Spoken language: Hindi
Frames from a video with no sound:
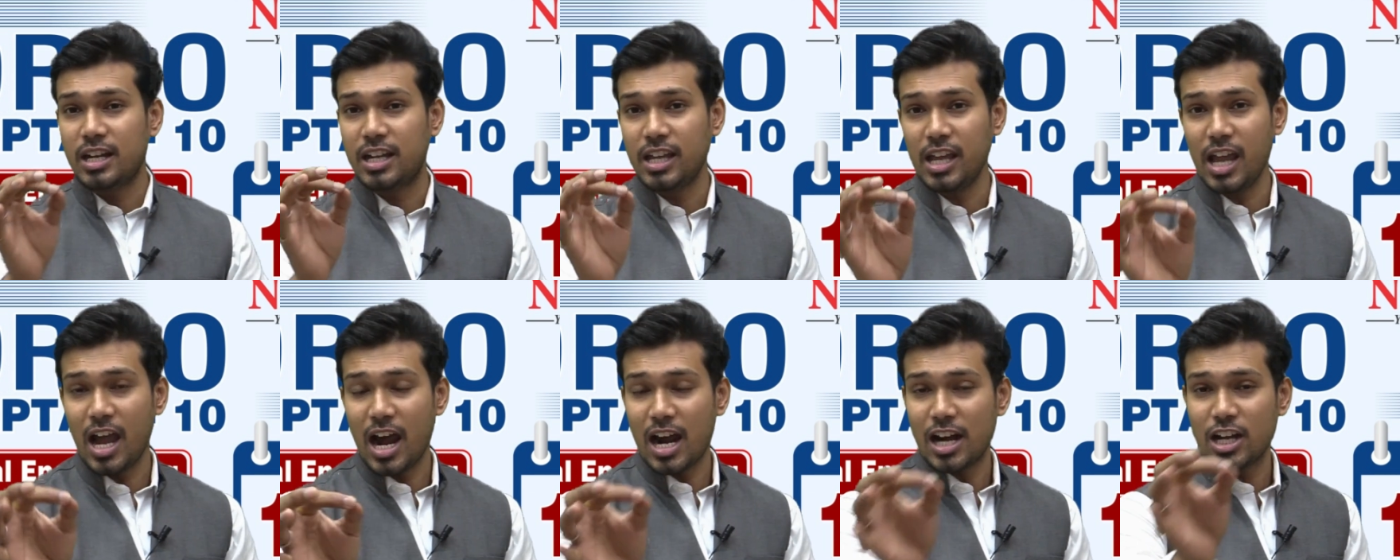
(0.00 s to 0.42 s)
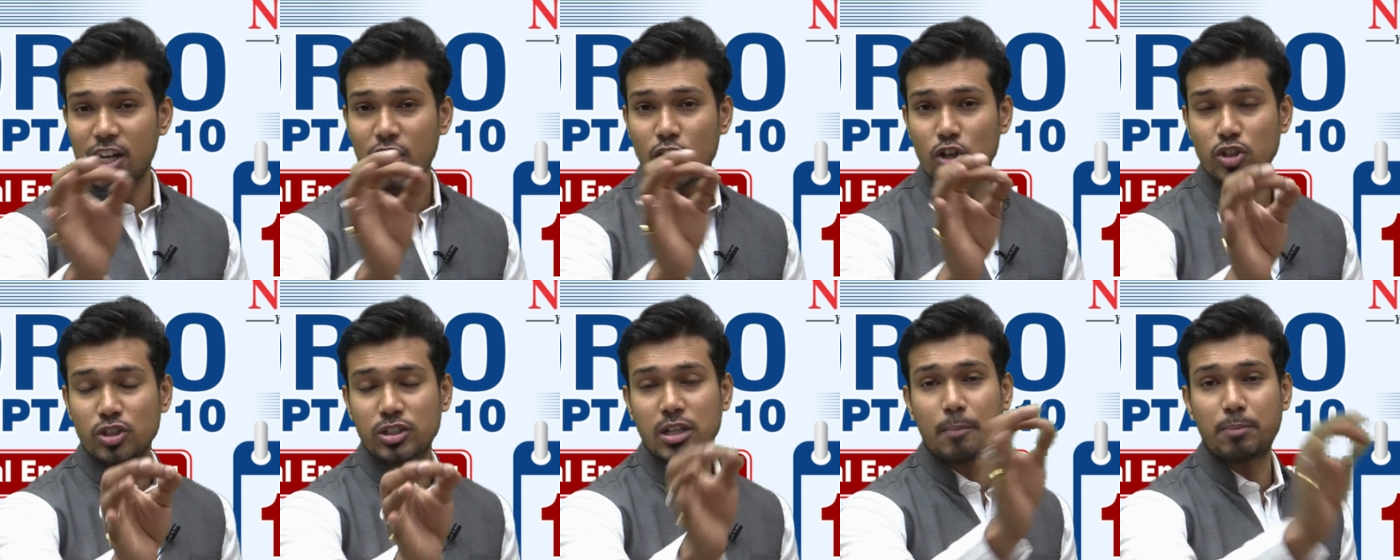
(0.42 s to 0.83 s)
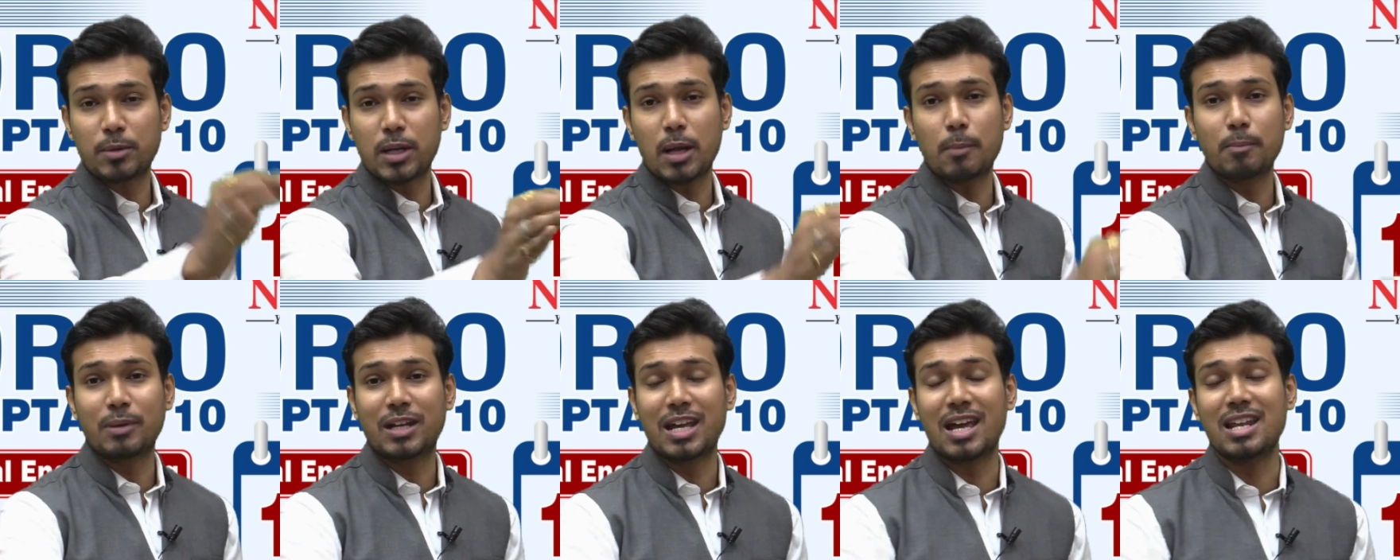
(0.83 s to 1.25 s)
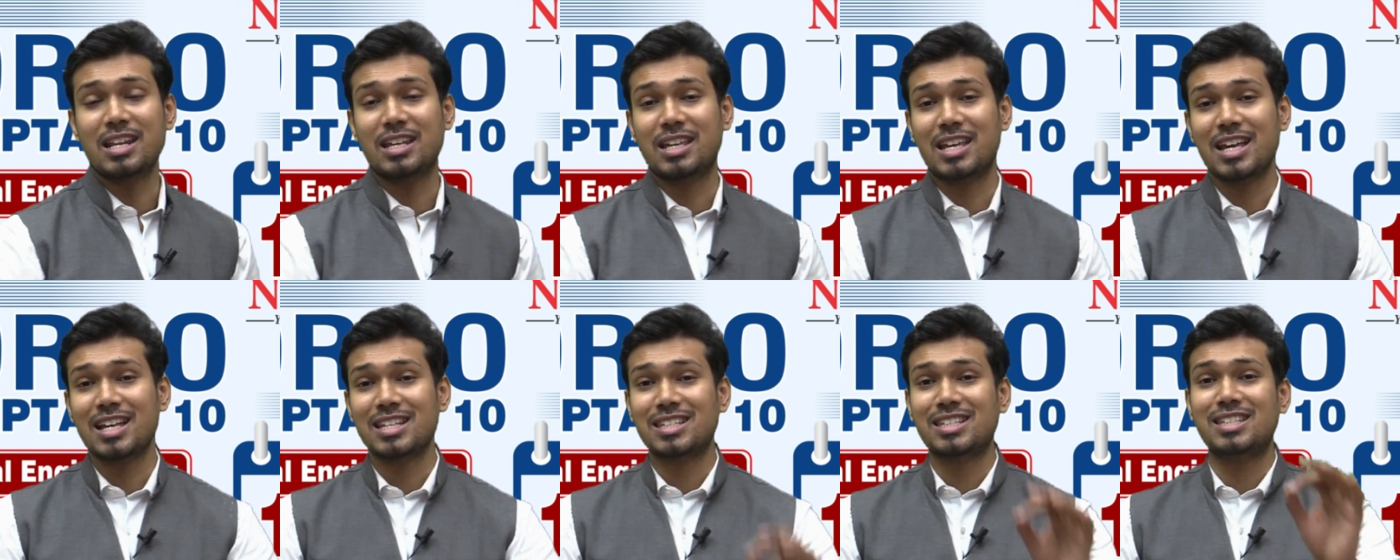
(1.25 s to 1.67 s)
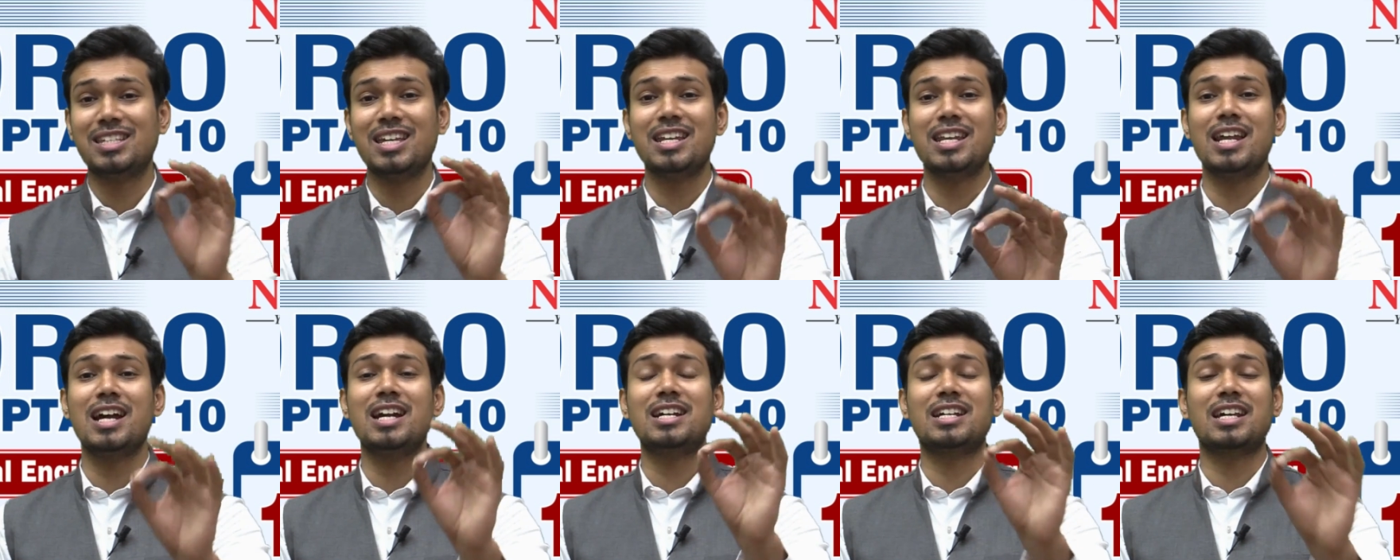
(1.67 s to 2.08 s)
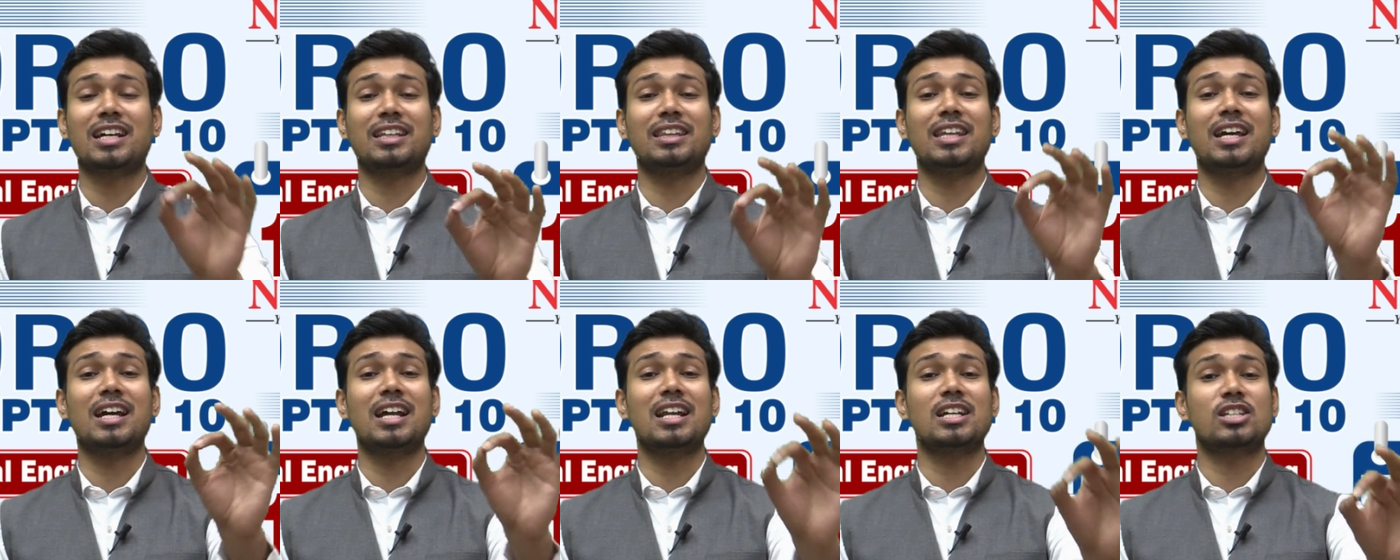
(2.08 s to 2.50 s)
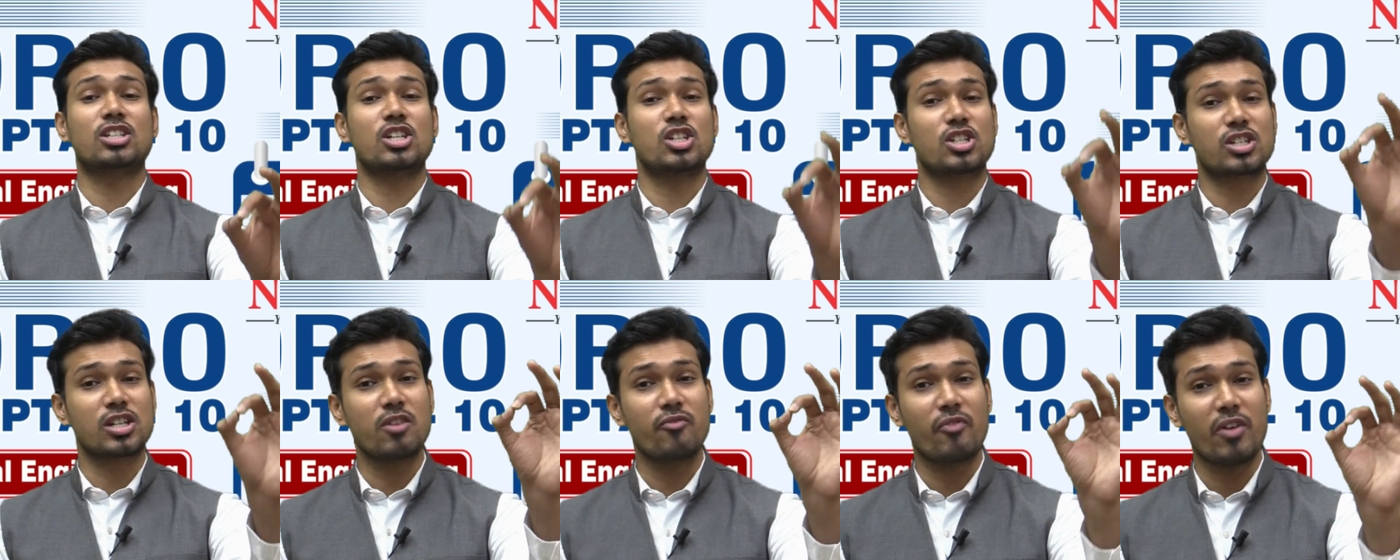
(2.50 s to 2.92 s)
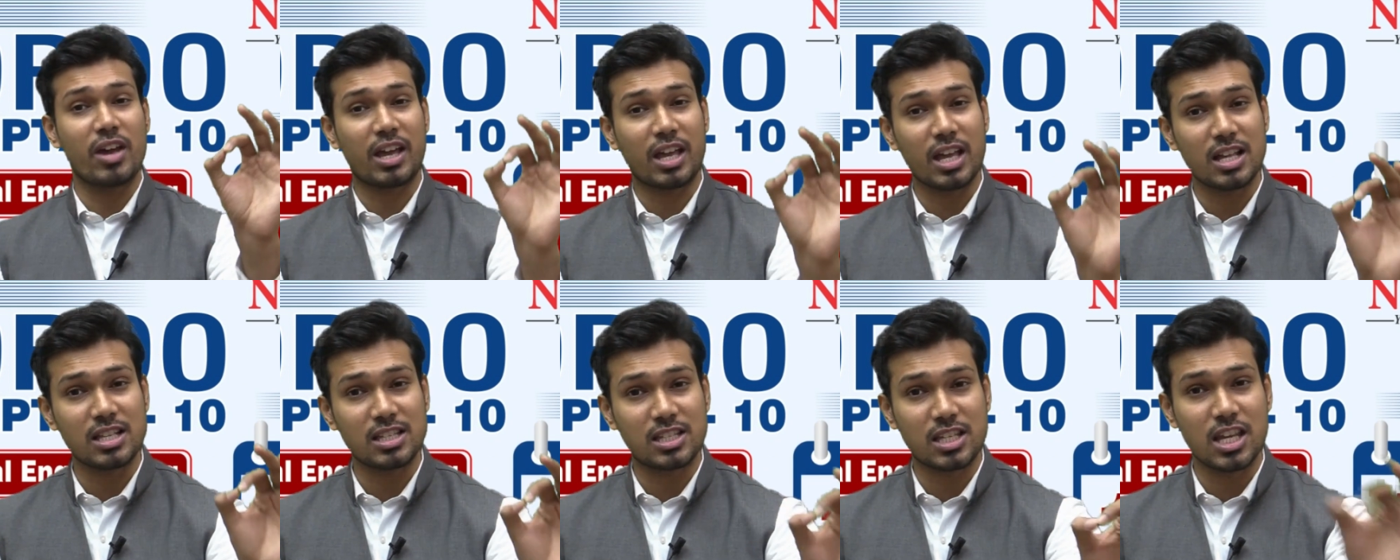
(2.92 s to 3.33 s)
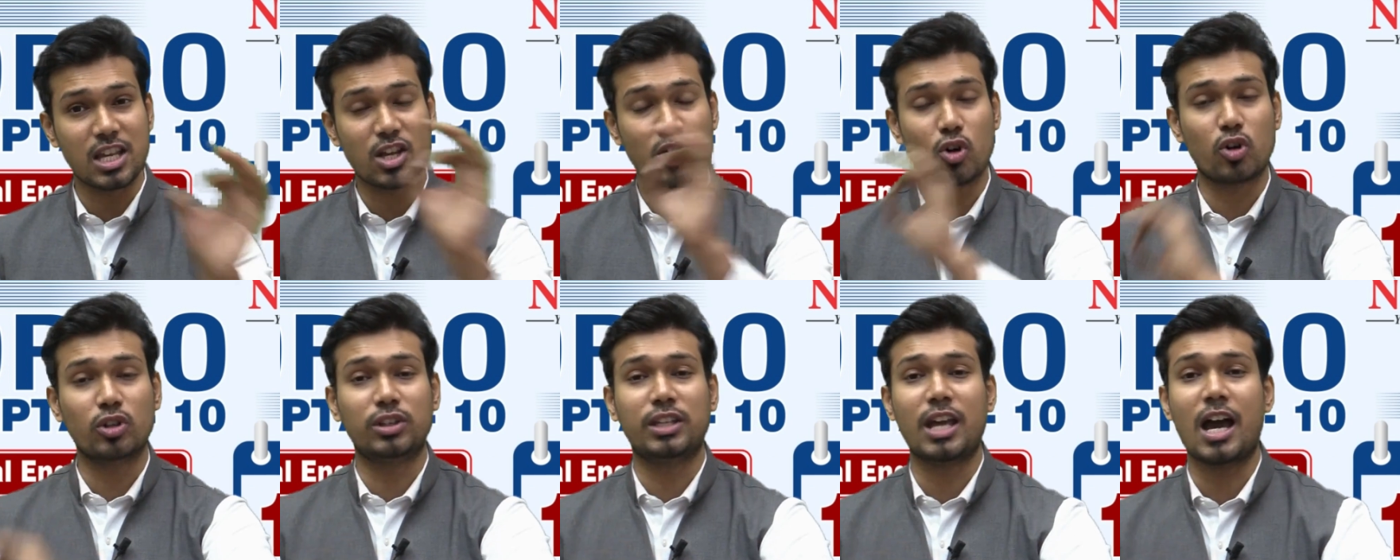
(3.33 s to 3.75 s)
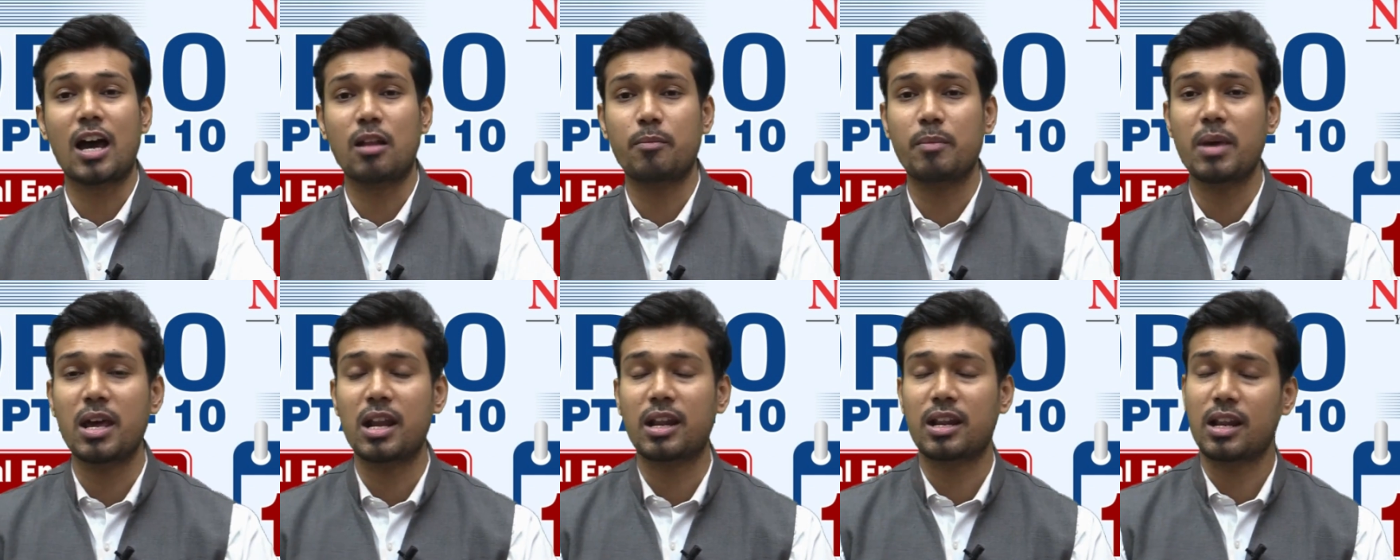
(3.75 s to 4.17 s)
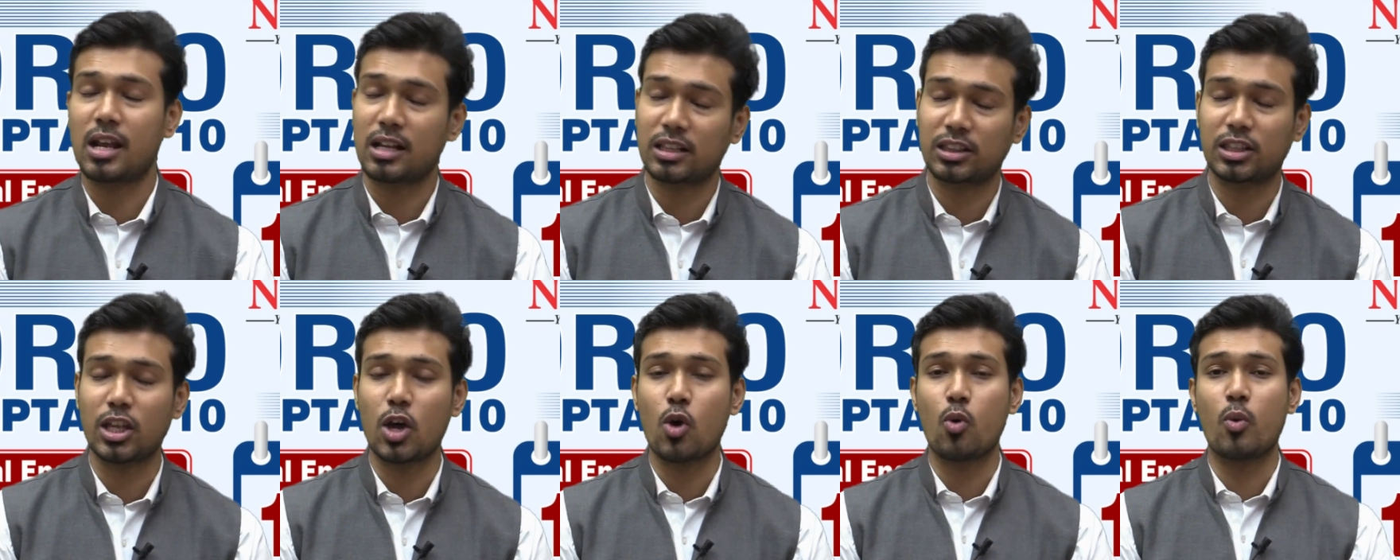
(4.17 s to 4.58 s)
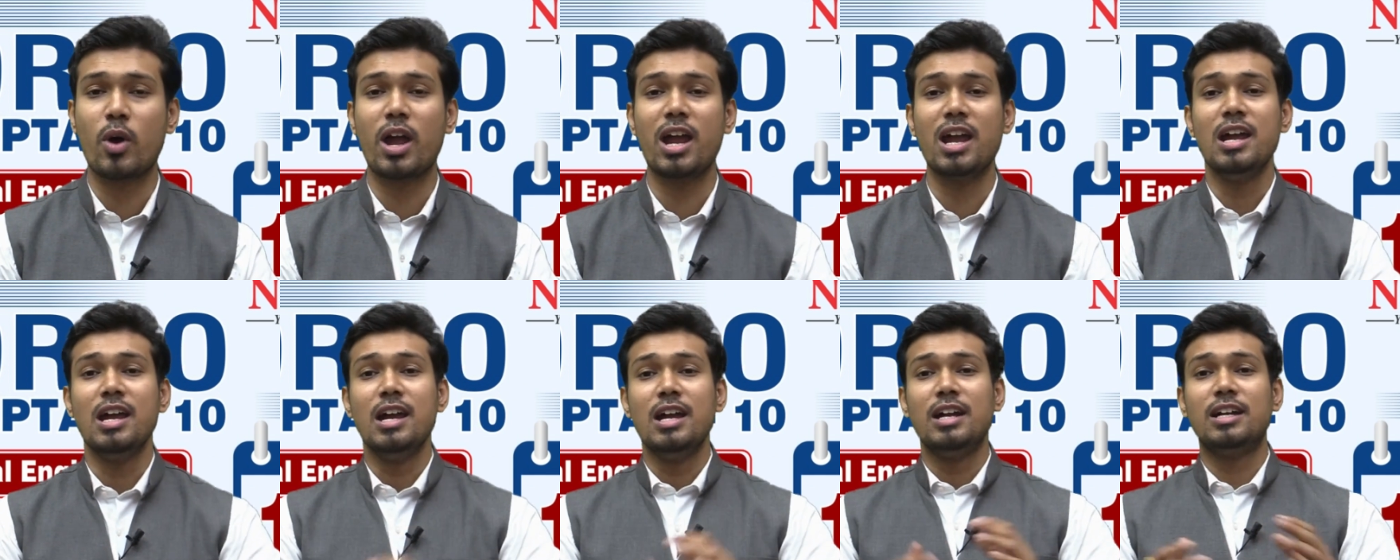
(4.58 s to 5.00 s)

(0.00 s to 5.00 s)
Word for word: डीआरडीओ सेप्टम 10 के सीनियर टेक्निकल असिस्टेंट वैकेंसी को ध्यान में रखते हुए